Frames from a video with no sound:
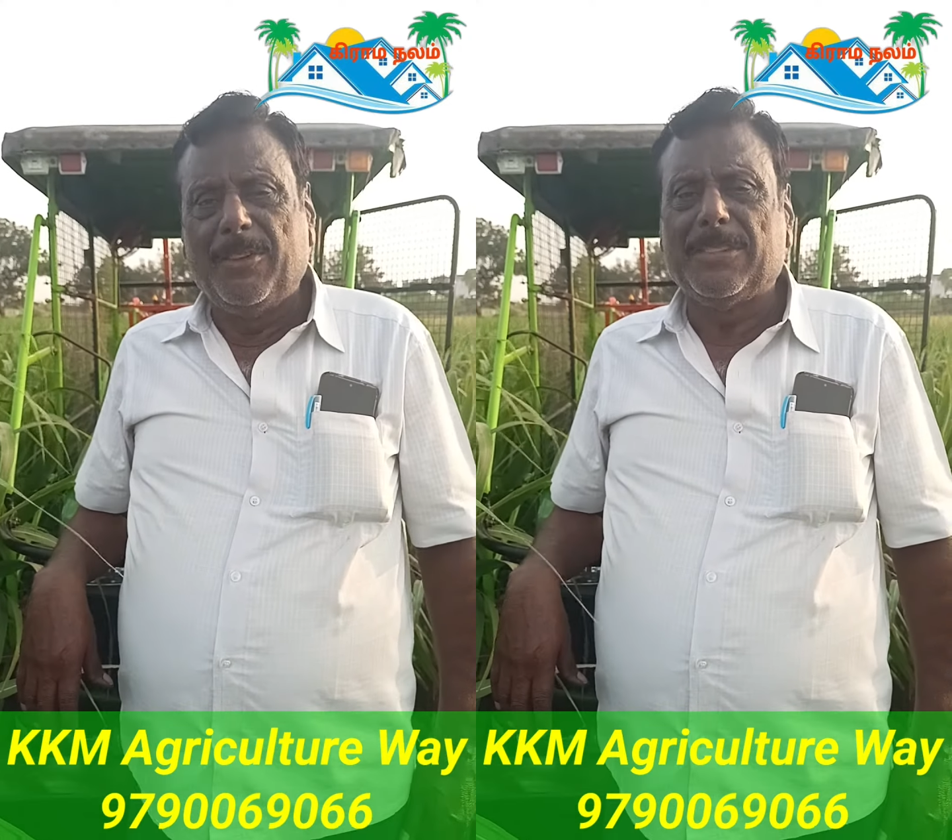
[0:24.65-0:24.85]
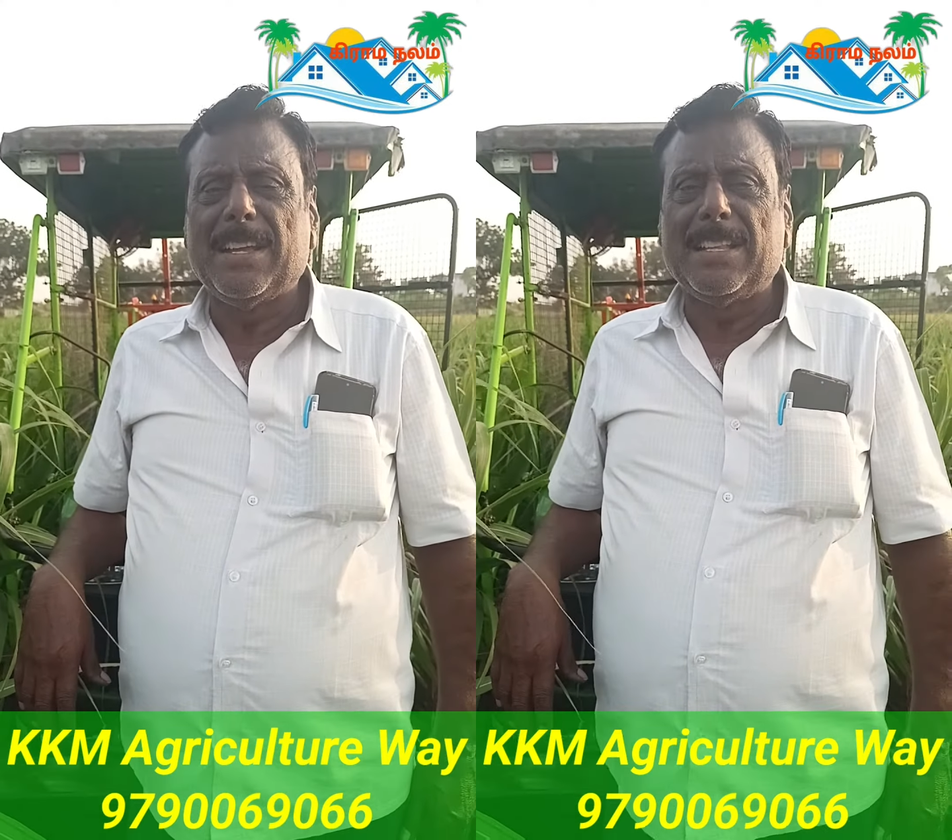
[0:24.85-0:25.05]

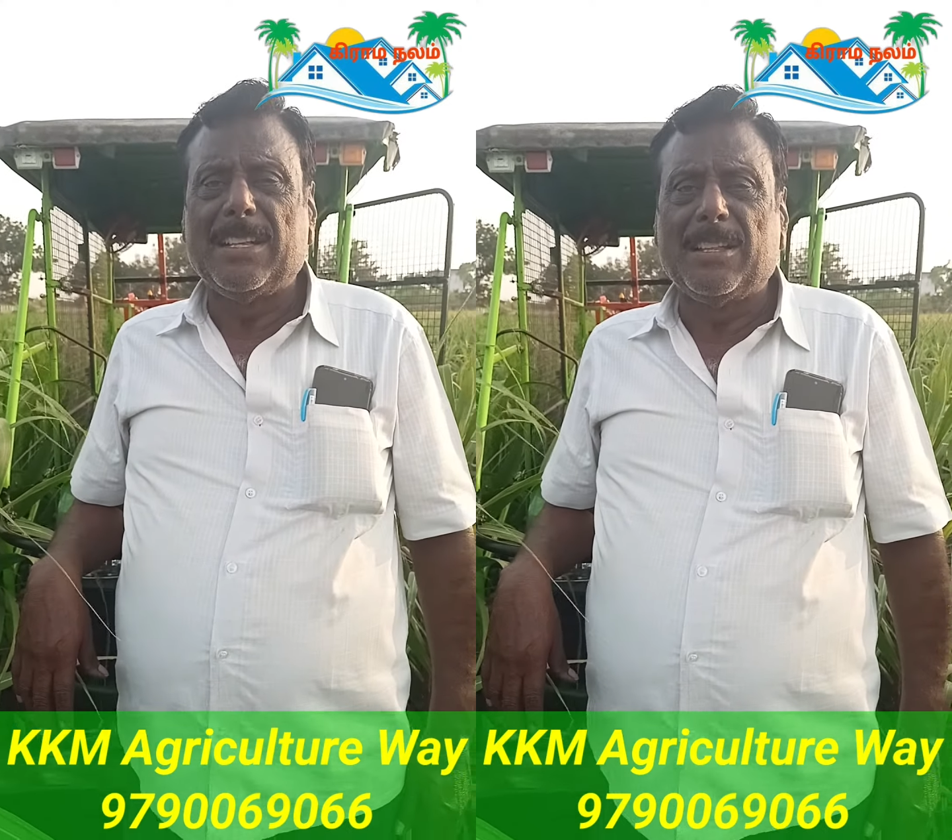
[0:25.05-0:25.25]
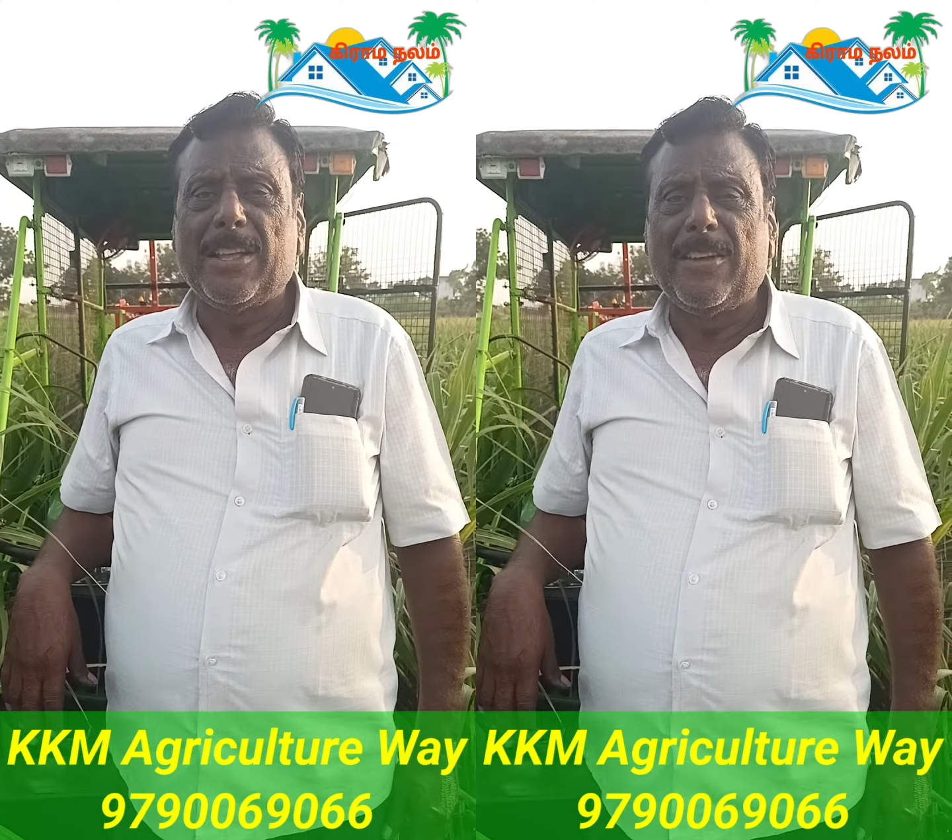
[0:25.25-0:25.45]

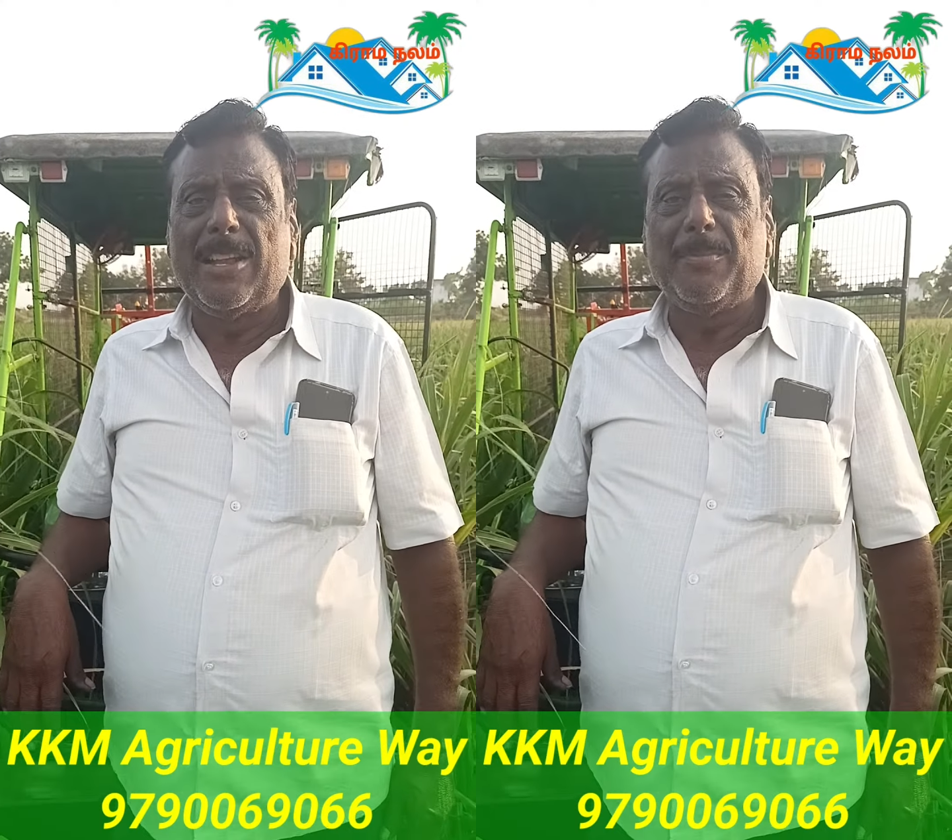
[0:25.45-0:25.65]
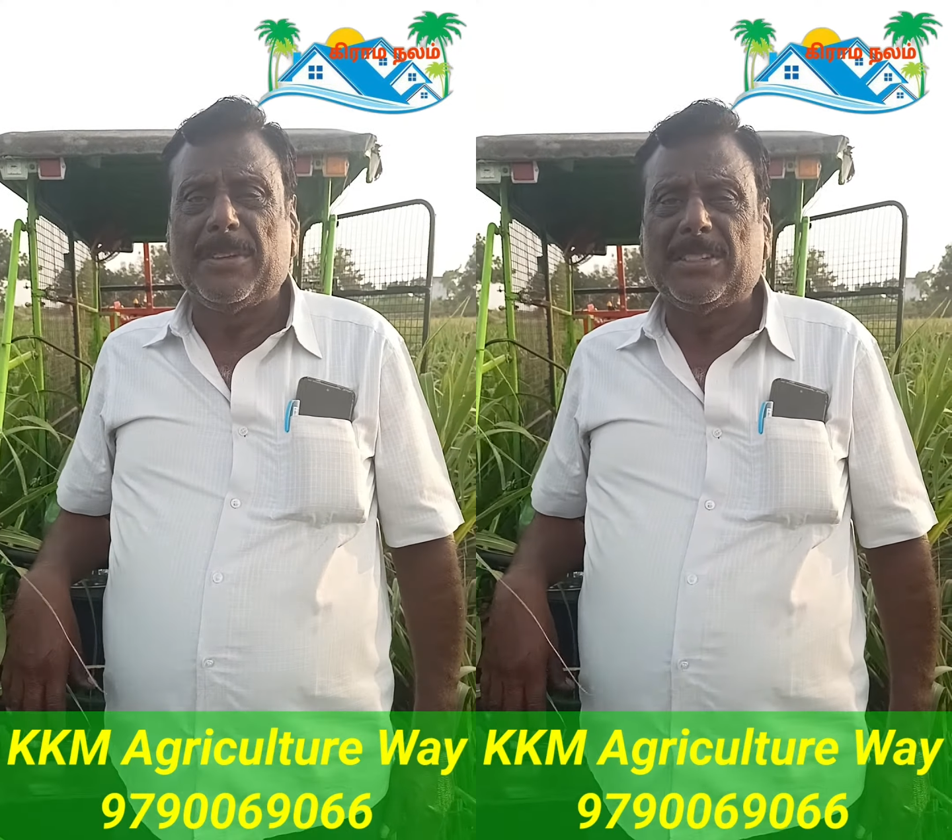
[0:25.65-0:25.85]
விவசாயத்துக்கு
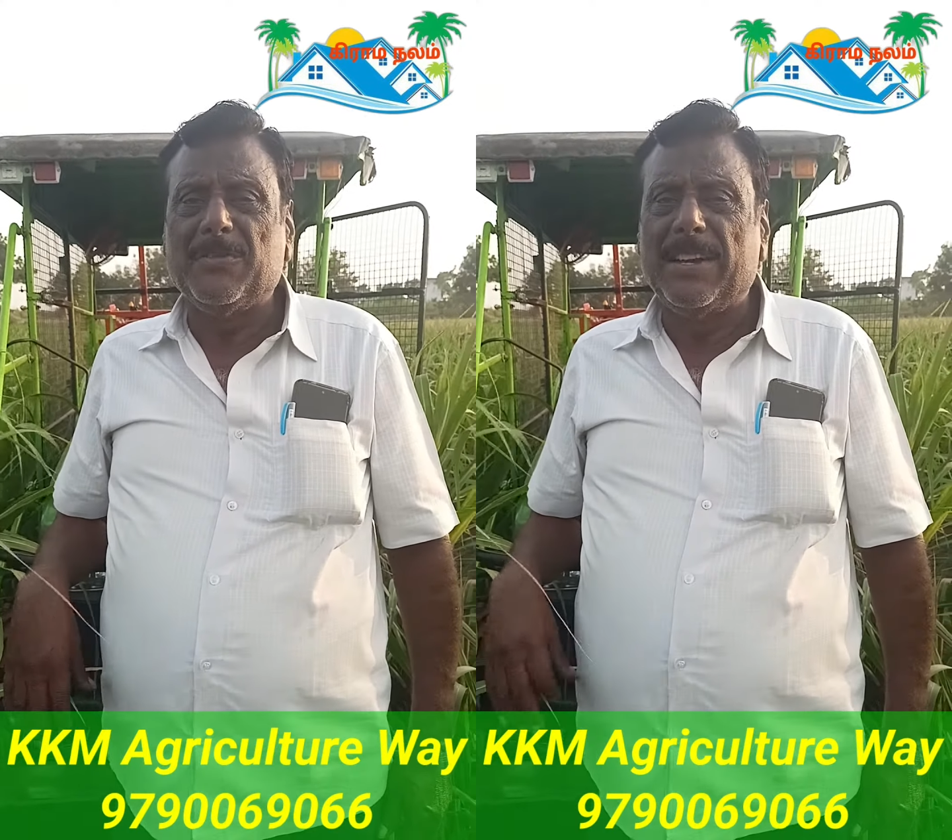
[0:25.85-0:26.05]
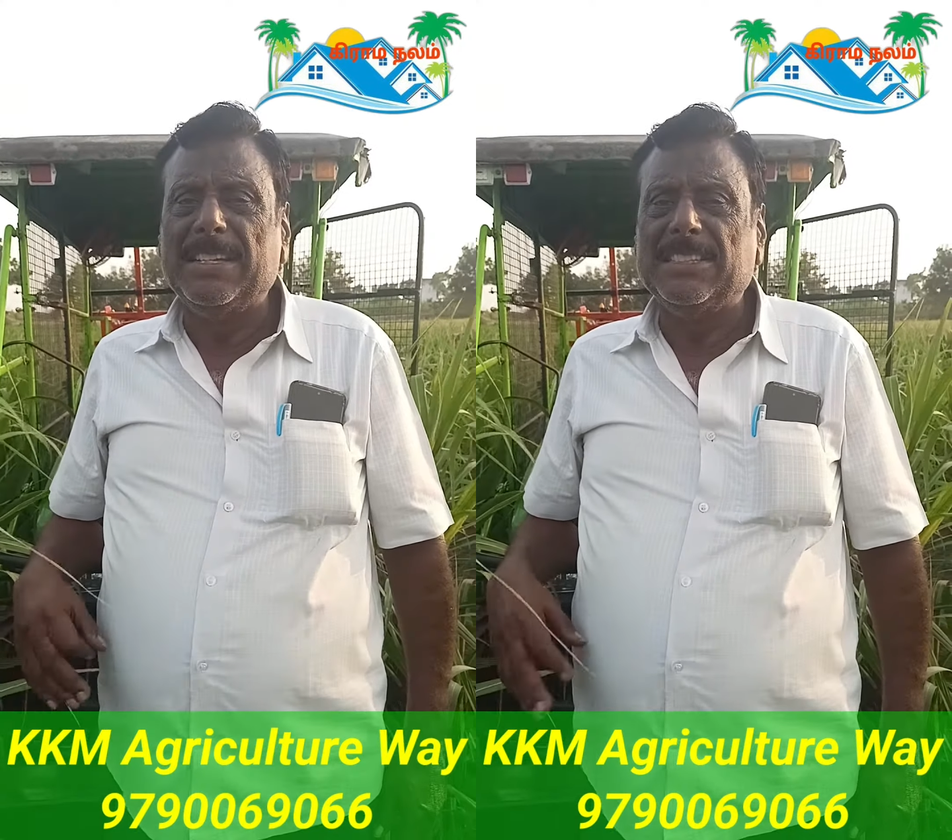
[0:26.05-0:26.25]
தேவையானது
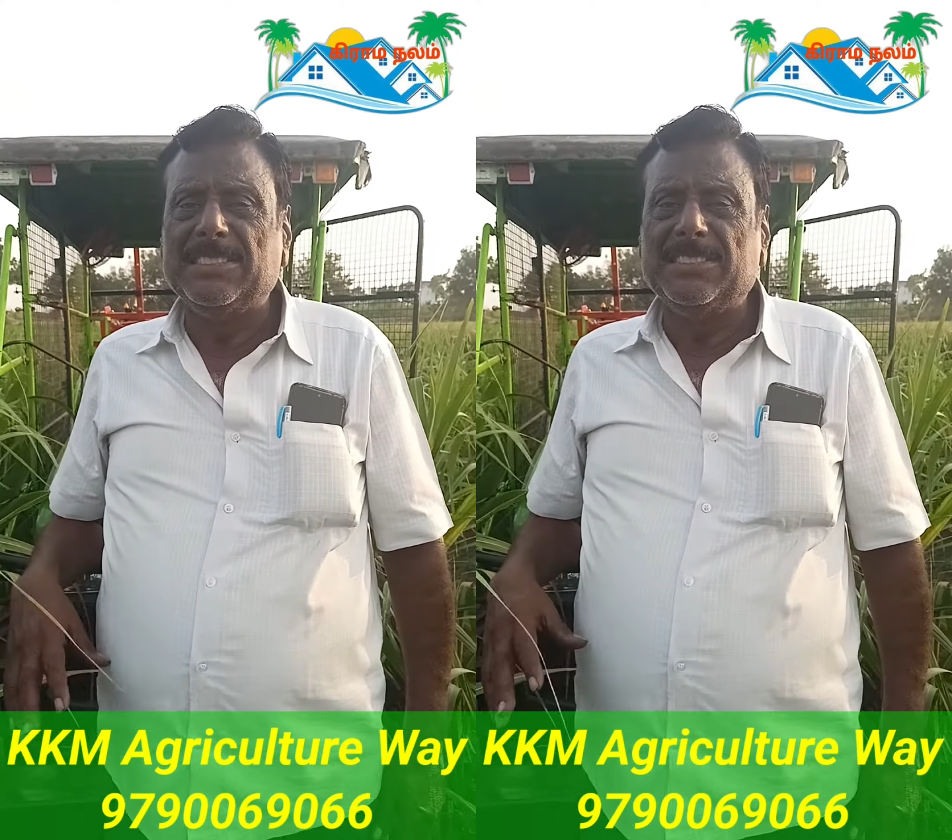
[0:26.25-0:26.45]
ஃபஸ்ட்டு மண்